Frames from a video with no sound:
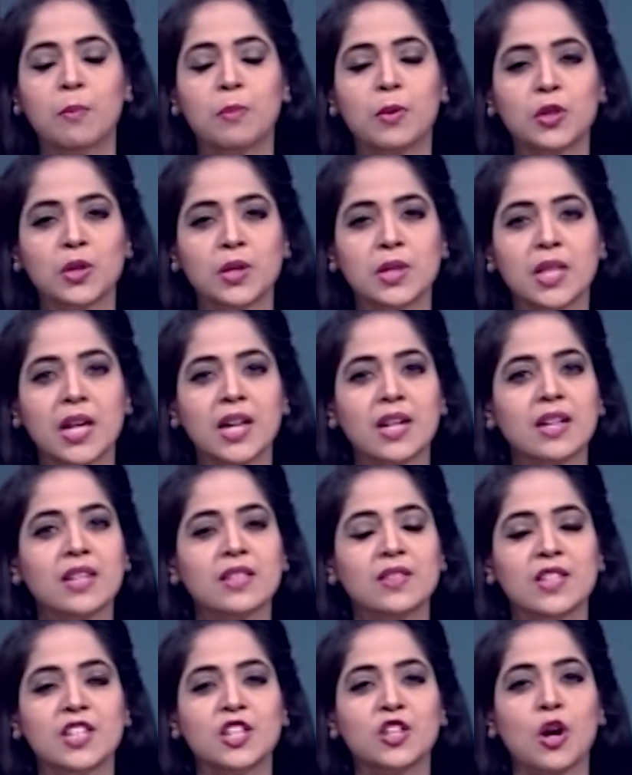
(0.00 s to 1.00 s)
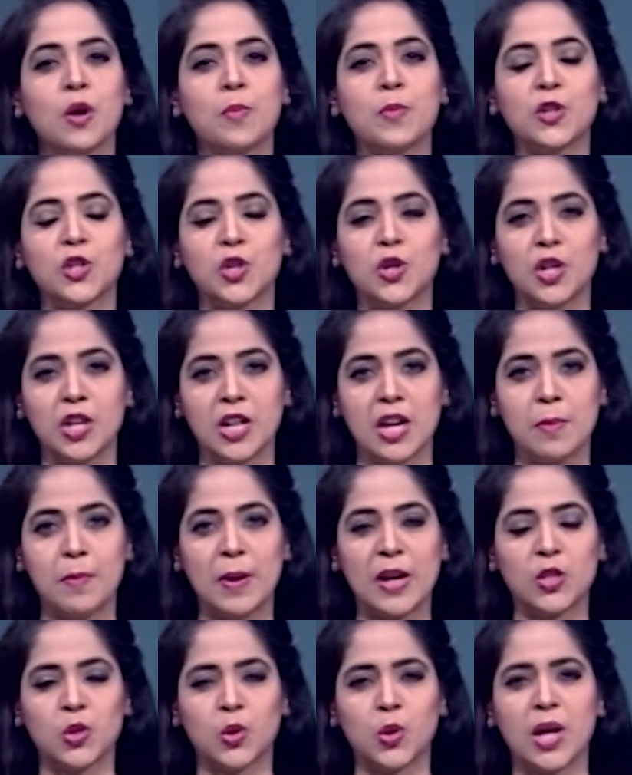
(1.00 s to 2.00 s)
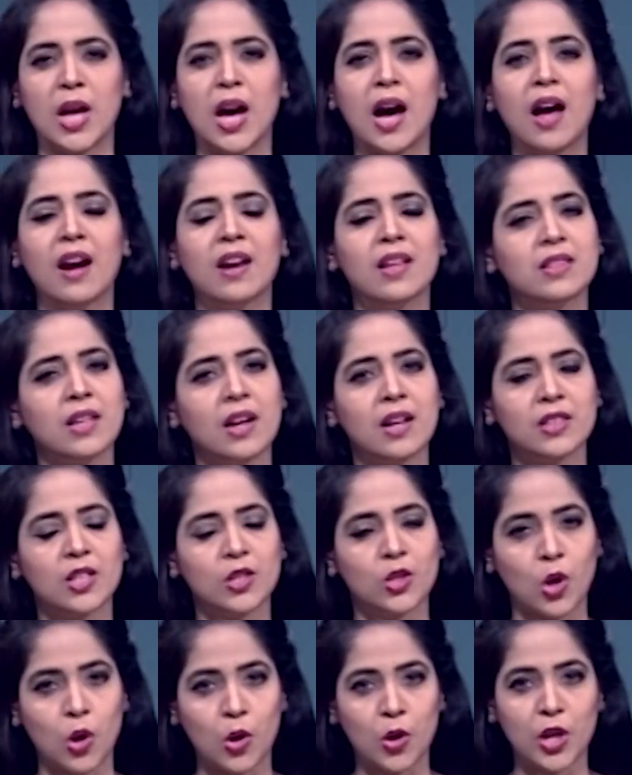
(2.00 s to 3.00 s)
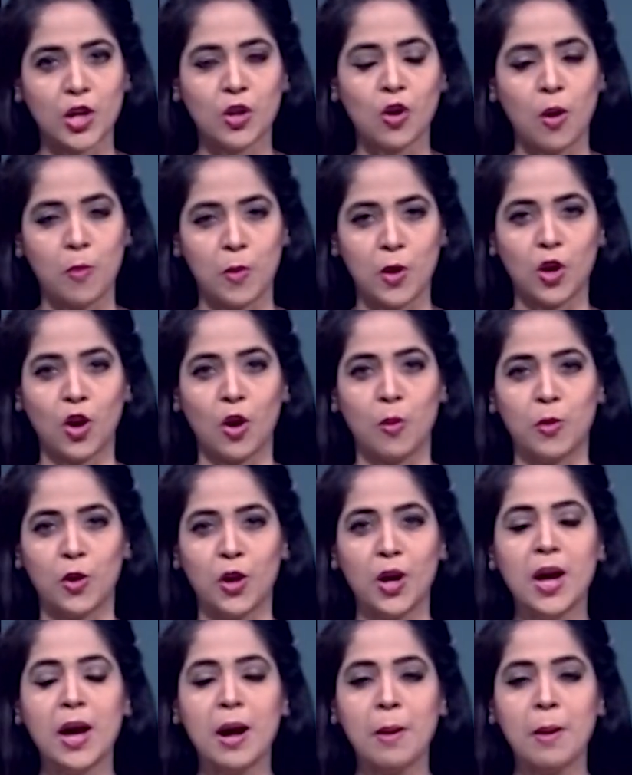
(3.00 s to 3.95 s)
প্রত্যেকটা সিটি কর্পোরেশন নির্বাচনে আলাদা আলাদা ধরনের খবরাখবর